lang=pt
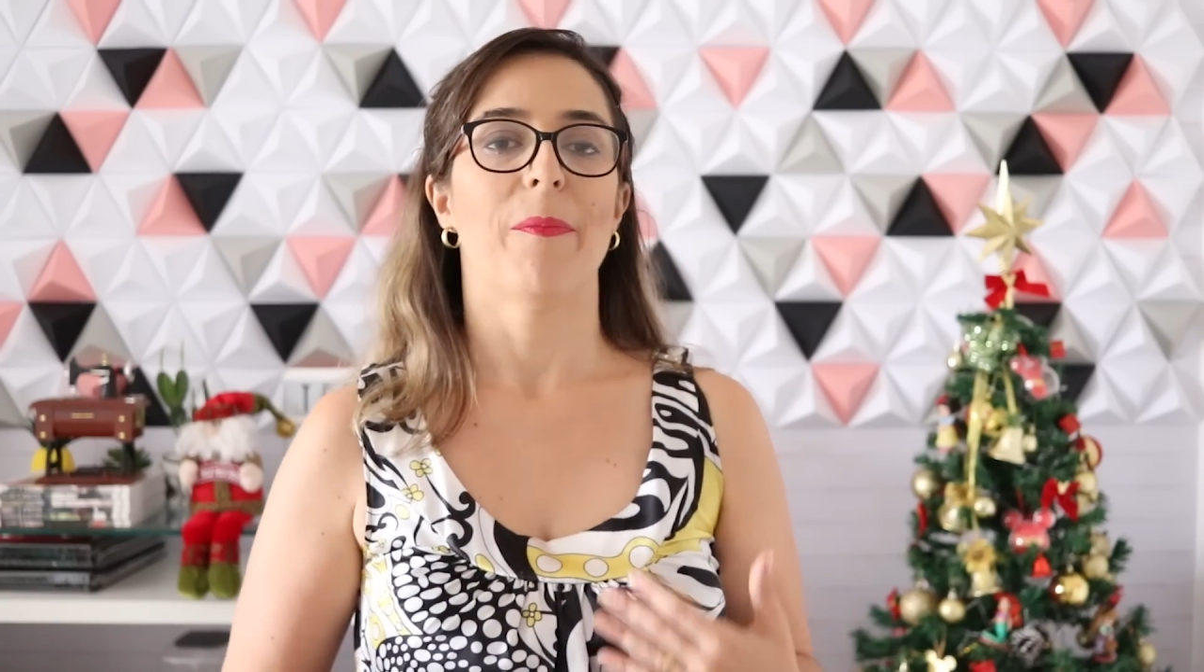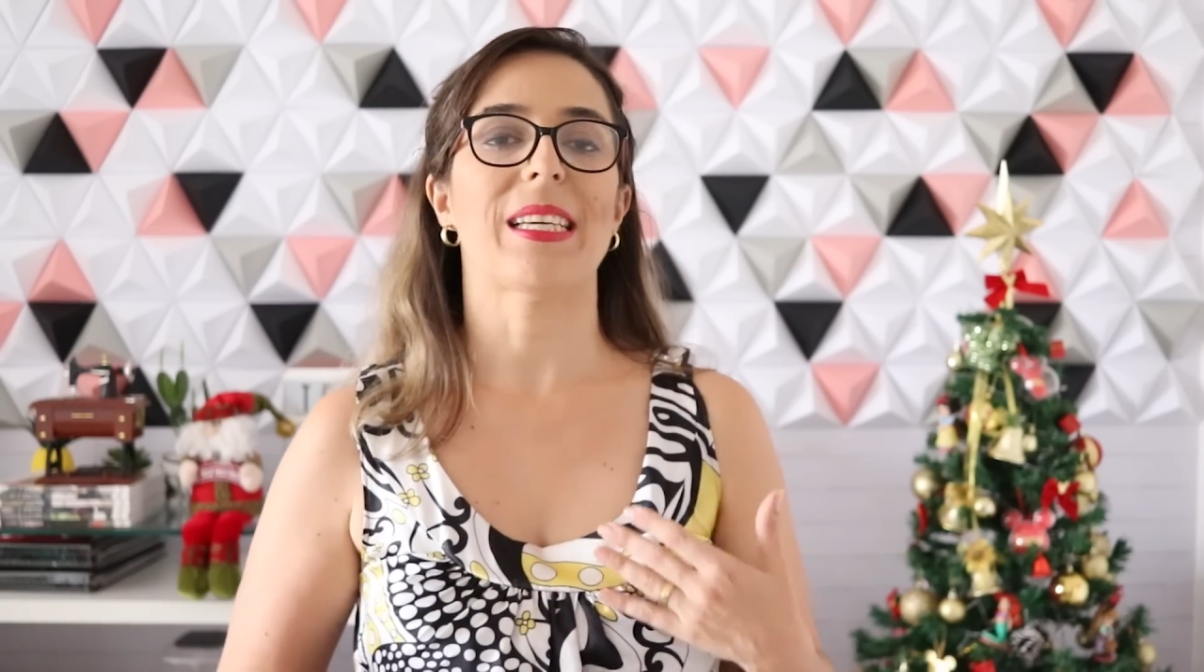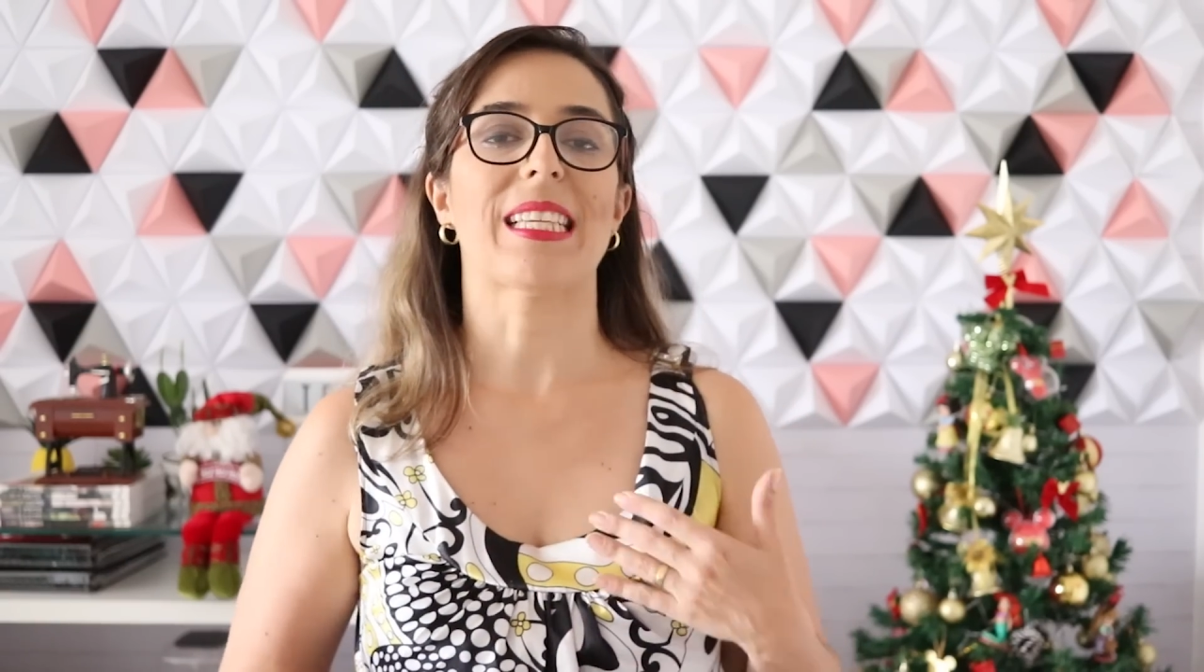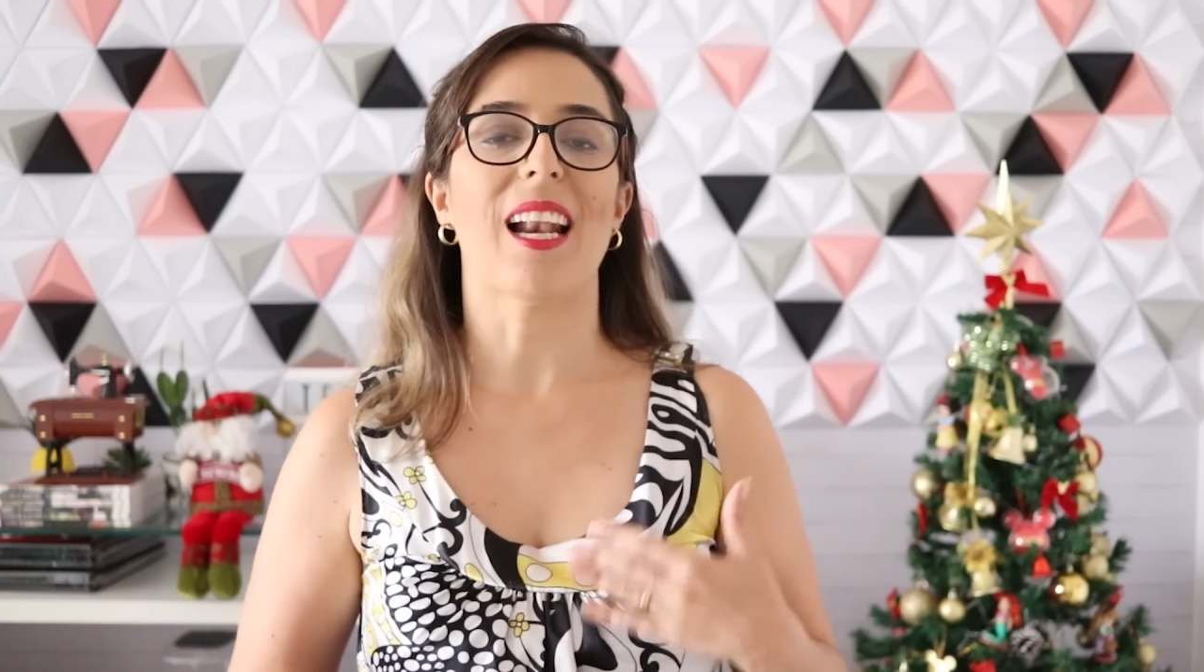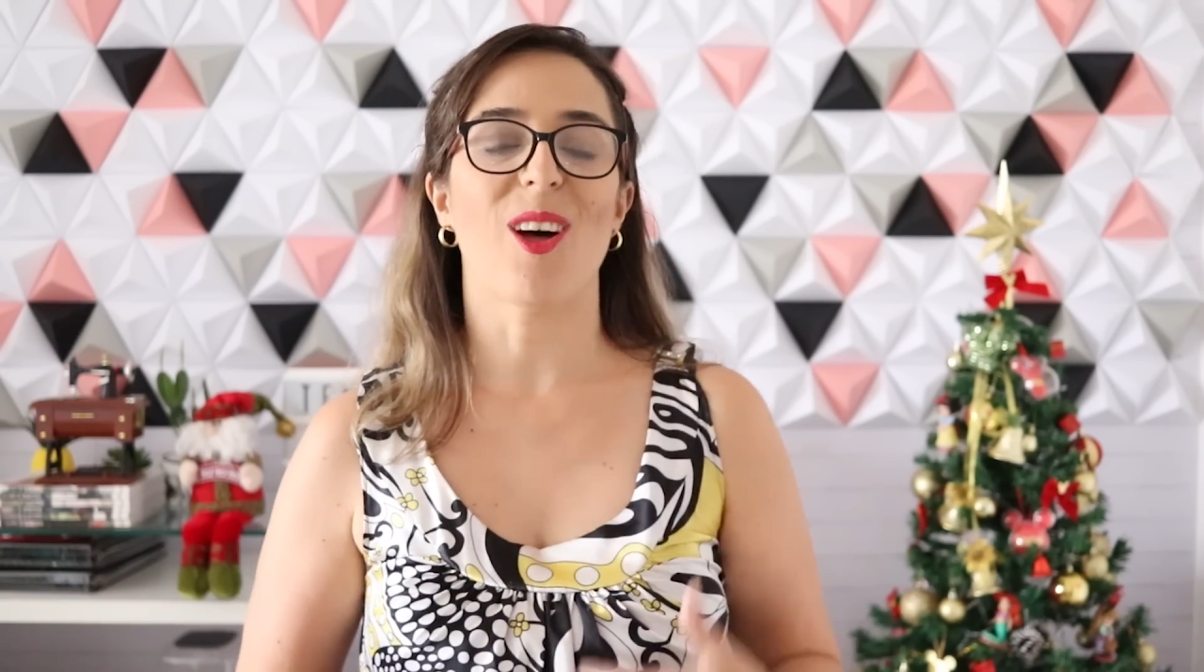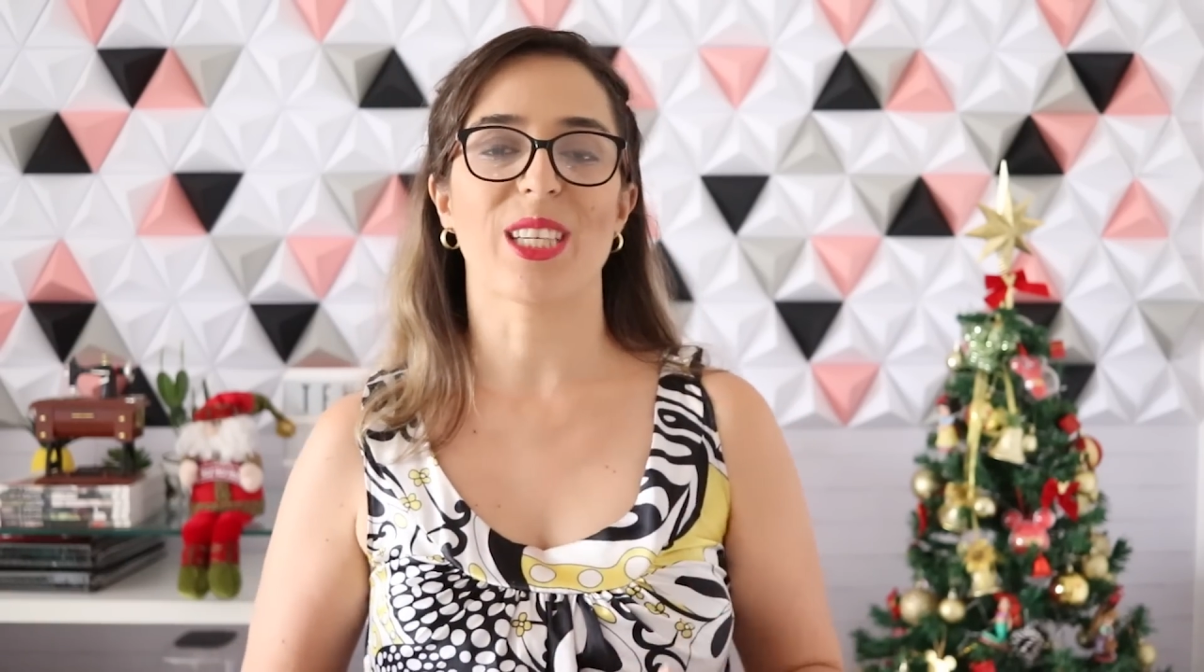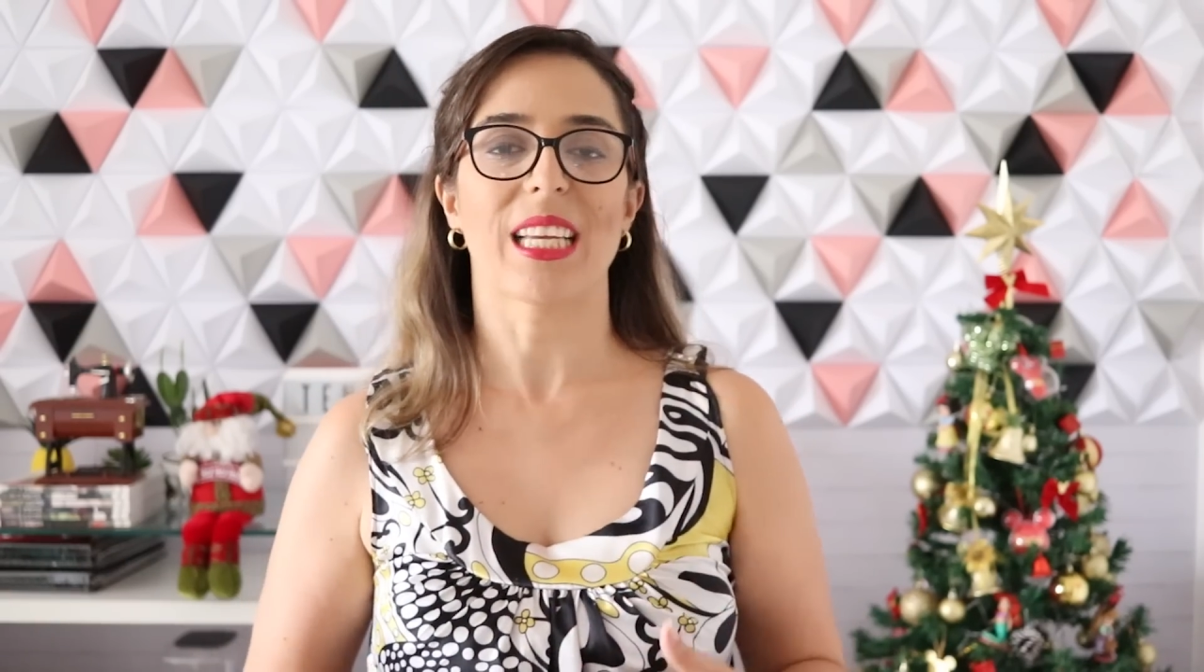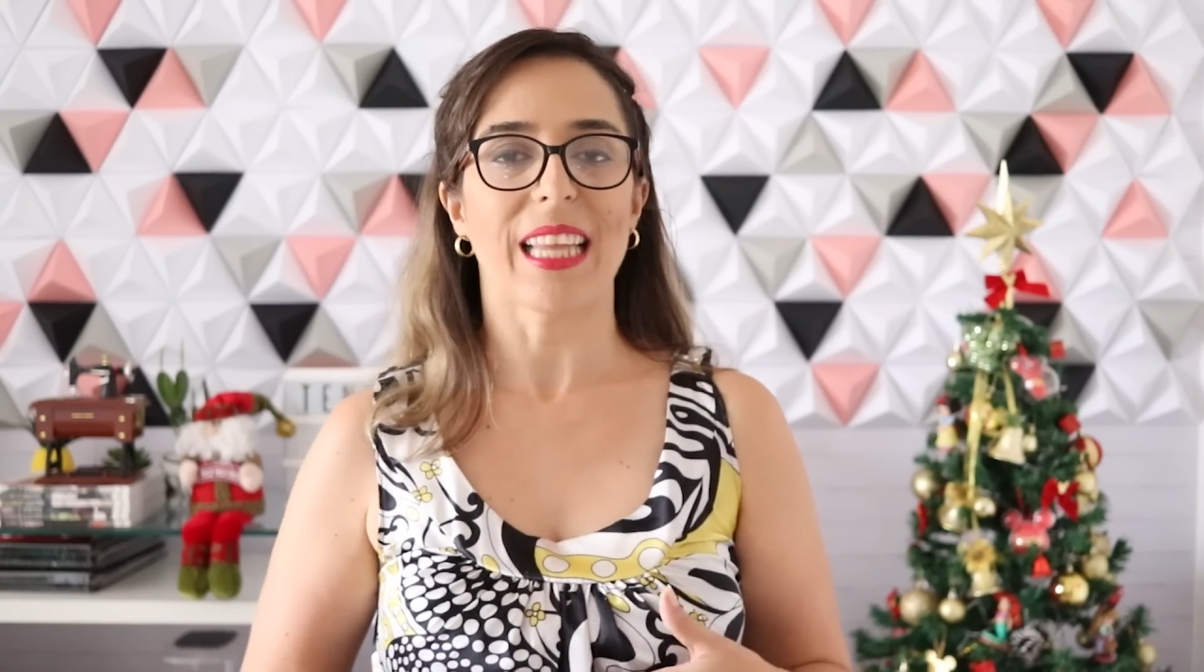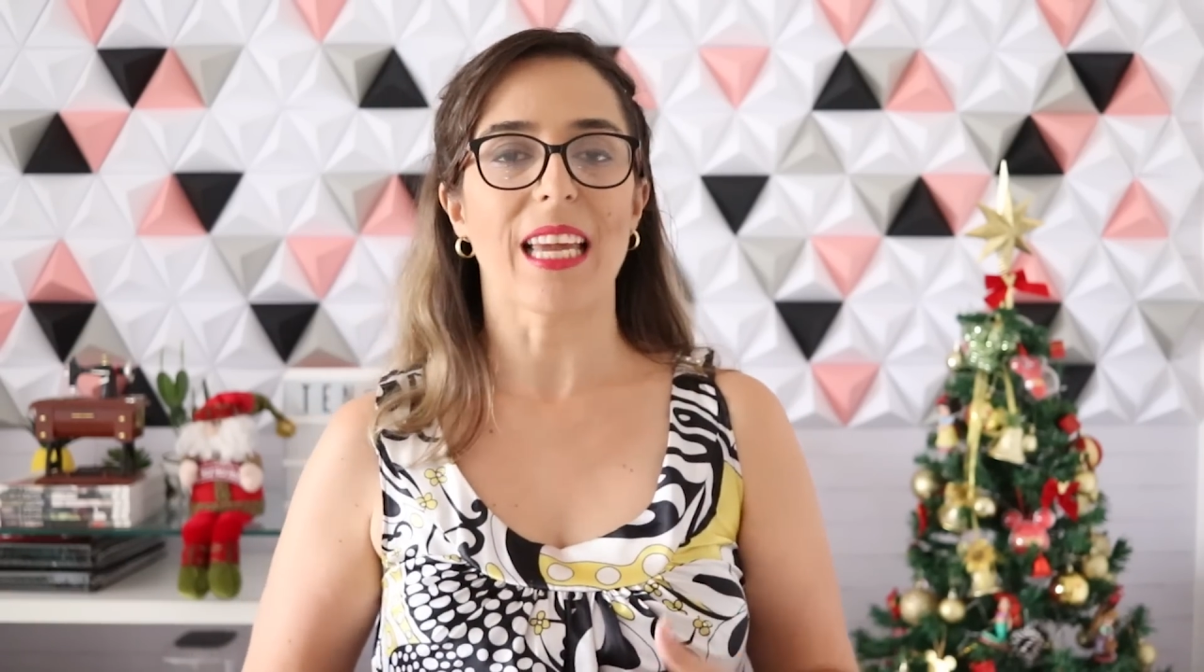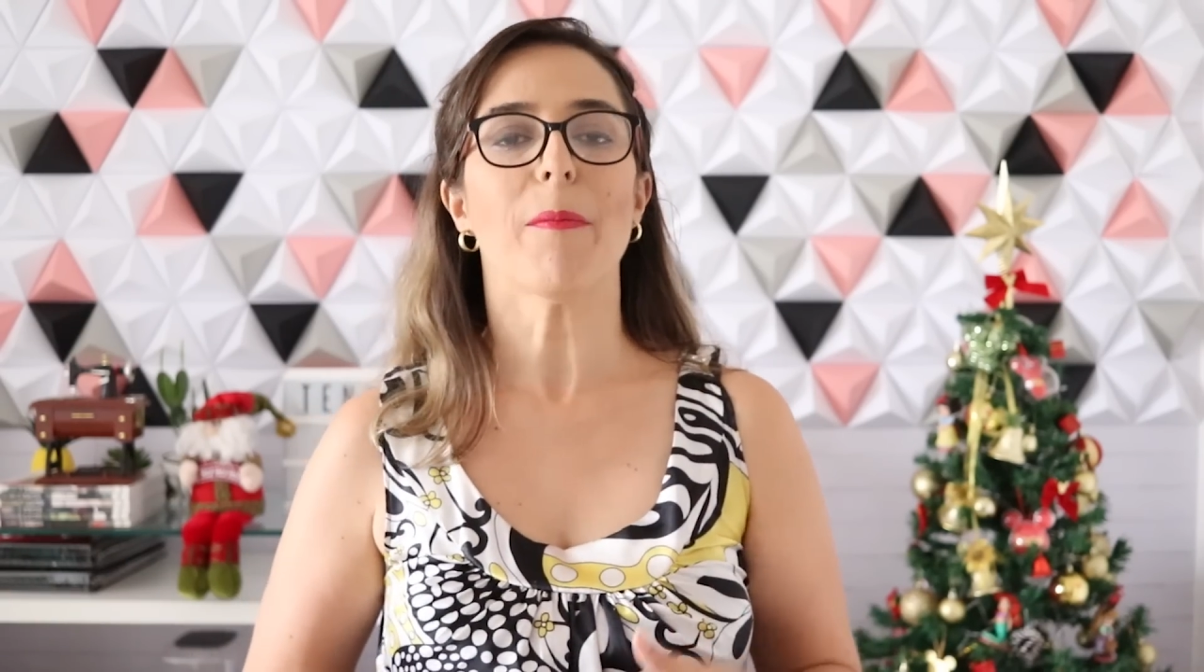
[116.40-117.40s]
mas a
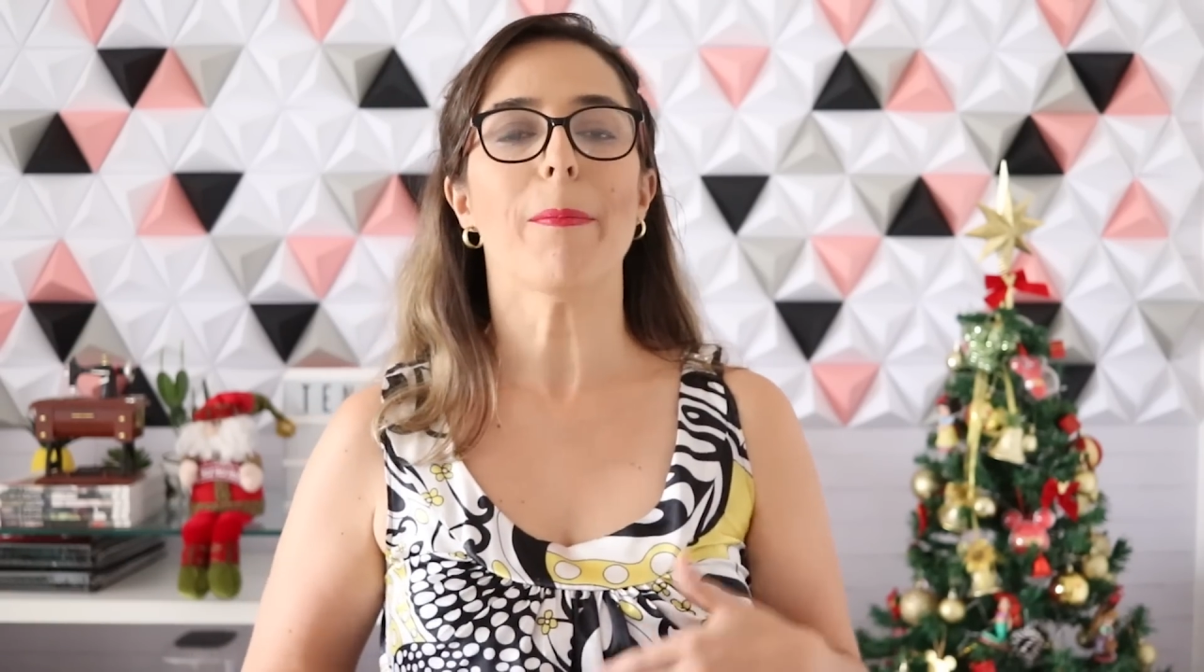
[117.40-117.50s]
loja tem